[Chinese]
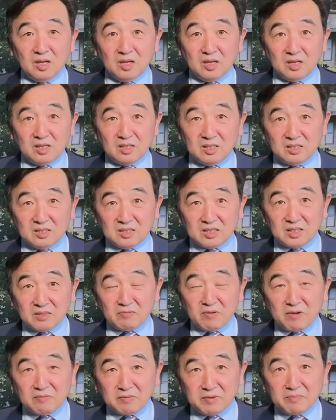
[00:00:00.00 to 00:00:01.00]
而西
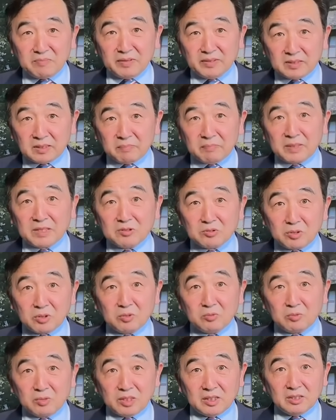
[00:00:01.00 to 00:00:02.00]
方文明的被
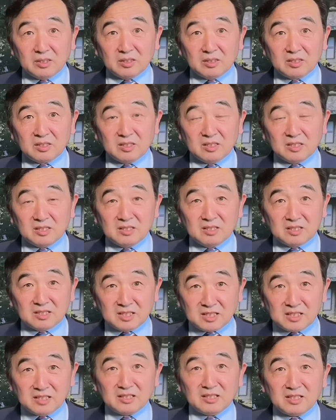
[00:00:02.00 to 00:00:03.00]
摧毁是跟
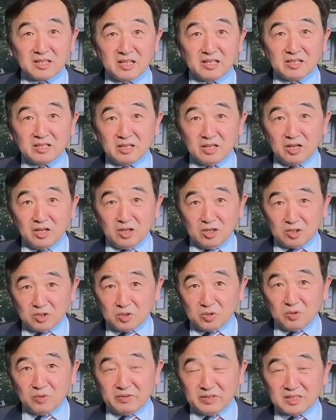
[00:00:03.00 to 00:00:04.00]
今天
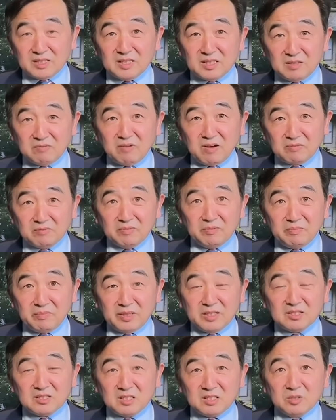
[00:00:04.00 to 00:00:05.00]
所谓的西方文
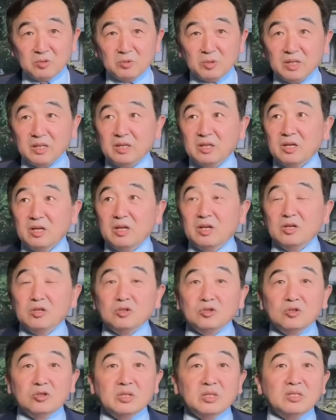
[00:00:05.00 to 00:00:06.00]
明社会
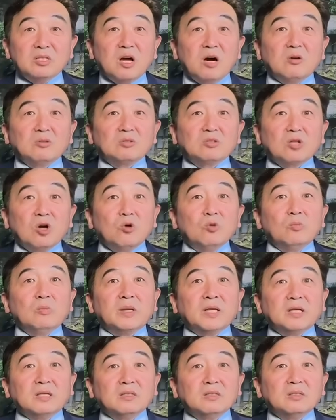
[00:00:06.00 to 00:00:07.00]
缺少透
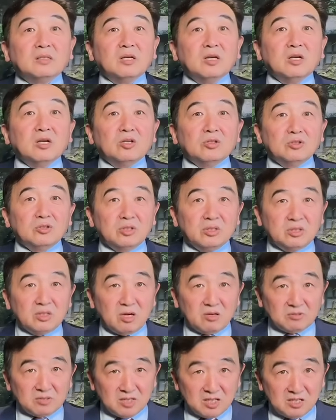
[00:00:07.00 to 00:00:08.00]
明、缺
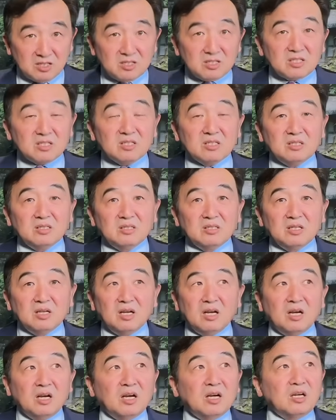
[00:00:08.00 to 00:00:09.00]
少真实，
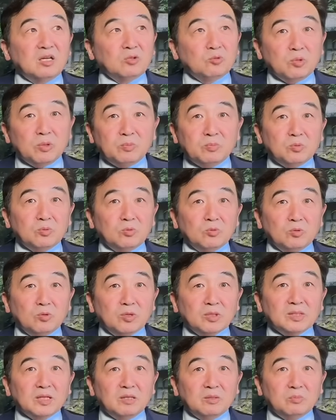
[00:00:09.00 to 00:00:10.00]
而对普
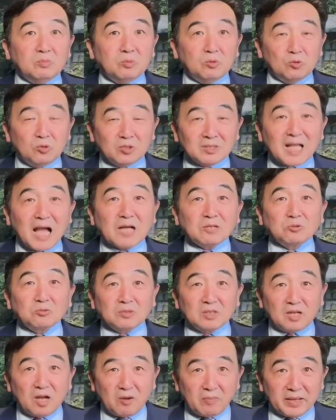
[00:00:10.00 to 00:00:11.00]
罗的普罗大
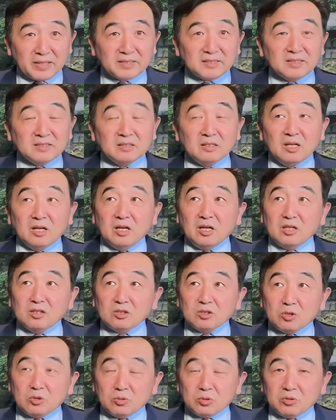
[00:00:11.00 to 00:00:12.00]
众的老百姓
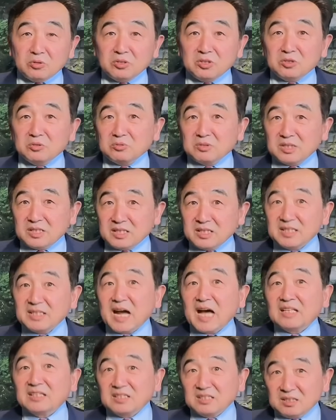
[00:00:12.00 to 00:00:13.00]
都有一种欺
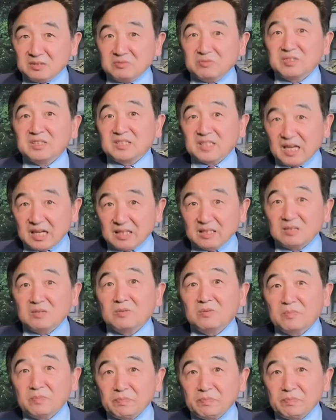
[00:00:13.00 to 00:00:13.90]
诈的成分在里头。